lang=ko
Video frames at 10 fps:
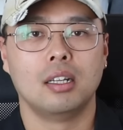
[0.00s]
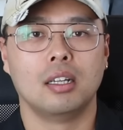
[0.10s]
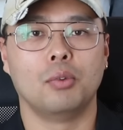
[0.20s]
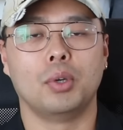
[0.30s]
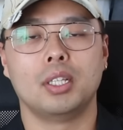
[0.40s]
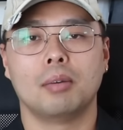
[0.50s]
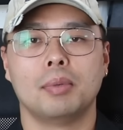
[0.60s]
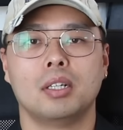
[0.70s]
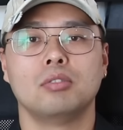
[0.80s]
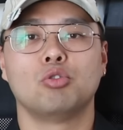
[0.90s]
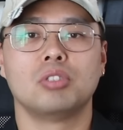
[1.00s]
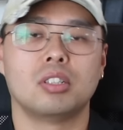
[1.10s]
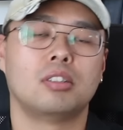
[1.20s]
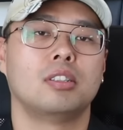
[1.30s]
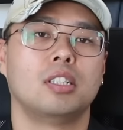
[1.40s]
예, 왜냐하면
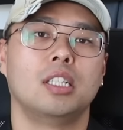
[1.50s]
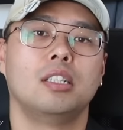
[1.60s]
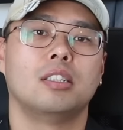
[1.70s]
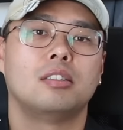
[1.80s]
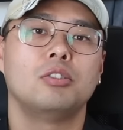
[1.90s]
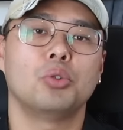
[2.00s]
중산층이 이제 쓸